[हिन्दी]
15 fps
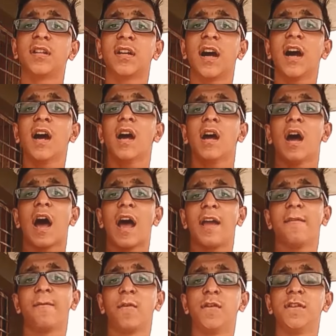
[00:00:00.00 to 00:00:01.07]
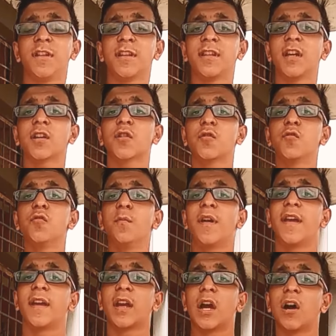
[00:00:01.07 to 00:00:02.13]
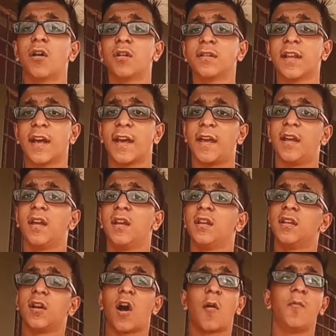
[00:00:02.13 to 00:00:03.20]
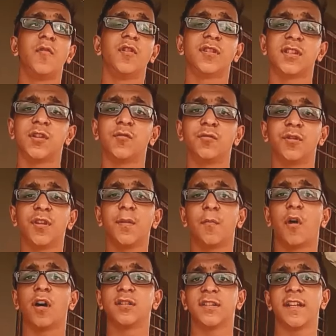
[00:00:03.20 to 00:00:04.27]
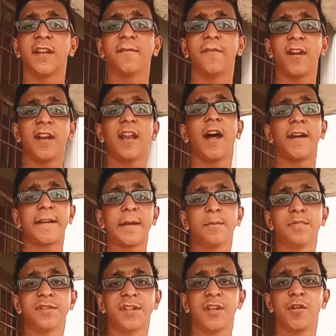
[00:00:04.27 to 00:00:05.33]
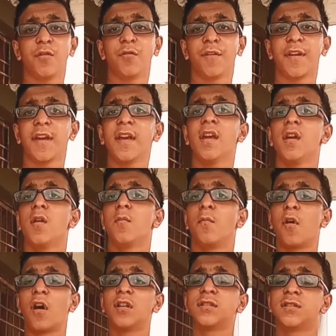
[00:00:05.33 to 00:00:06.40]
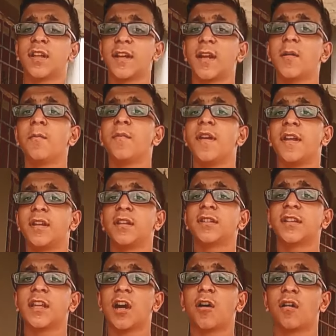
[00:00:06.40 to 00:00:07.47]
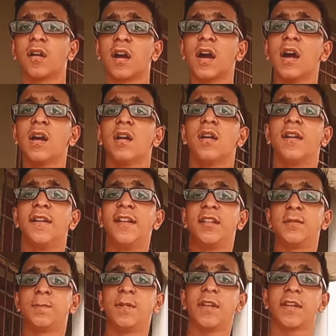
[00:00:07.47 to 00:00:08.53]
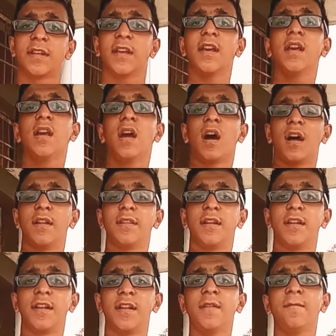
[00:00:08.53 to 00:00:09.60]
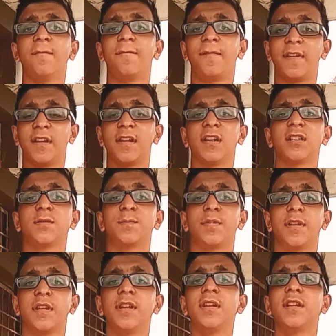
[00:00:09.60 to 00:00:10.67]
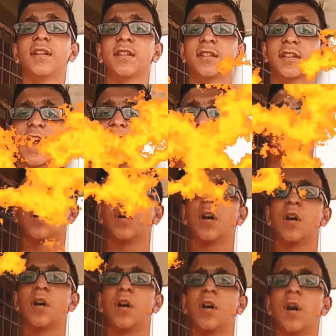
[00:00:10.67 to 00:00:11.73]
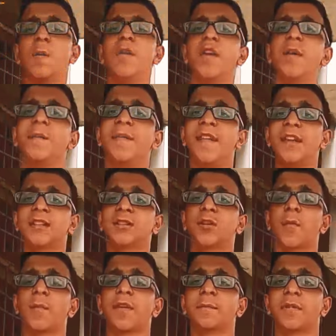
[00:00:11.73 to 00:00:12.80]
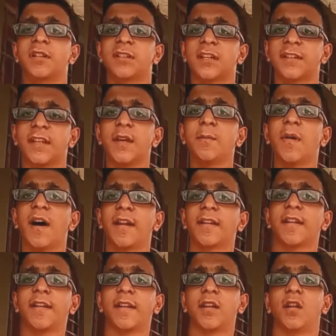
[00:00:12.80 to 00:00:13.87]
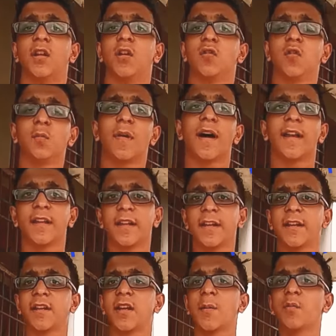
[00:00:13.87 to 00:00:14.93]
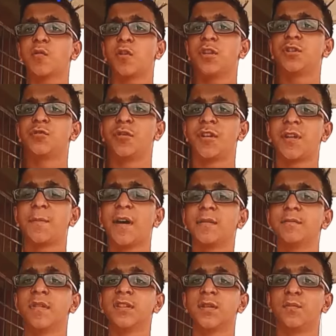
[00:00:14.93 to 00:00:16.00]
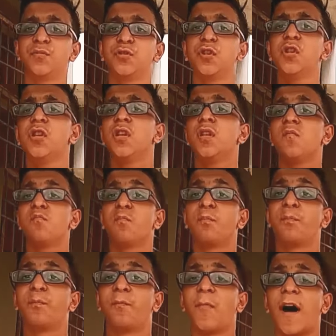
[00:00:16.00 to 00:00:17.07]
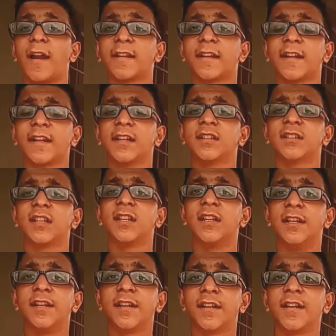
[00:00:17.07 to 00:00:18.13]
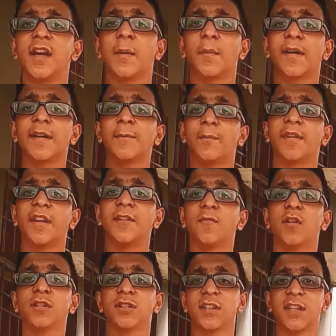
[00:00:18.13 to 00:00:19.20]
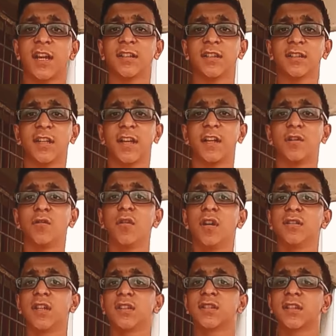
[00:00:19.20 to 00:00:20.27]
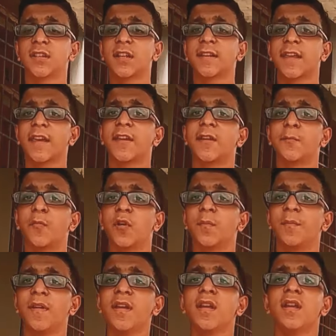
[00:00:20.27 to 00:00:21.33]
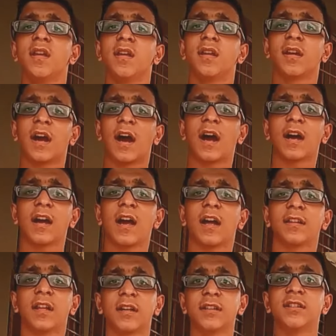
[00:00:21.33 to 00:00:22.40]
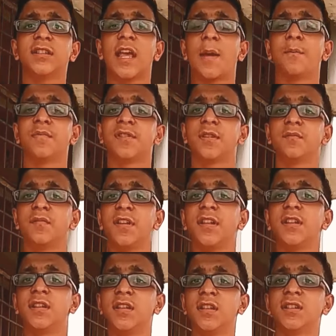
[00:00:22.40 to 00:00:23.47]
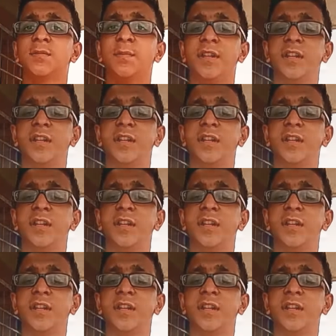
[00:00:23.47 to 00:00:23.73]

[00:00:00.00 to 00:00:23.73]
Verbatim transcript: का आईफोन जितना क्यों महंगा होता है ऑब्वियसली उन्होंने बहुत सारे फेल अटेम्प्ट्स किए होंगे बहुत सारा मेहनत किया होगा डिस्प्ले के अंदर ही फिंगर प्रिंट स्कैनर डालने तो अभी हम नेक्स्ट टॉपिक पर जाते हैं मार्केटिंग तो मार्केटिंग अब कोई छोटी बात मत समझो मार्केटिंग से लिटरली हमारा ब्रेन वॉश किया जाता है 2017 की एक रिपोर्ट में कहा गया था कि सैमसंग ने 10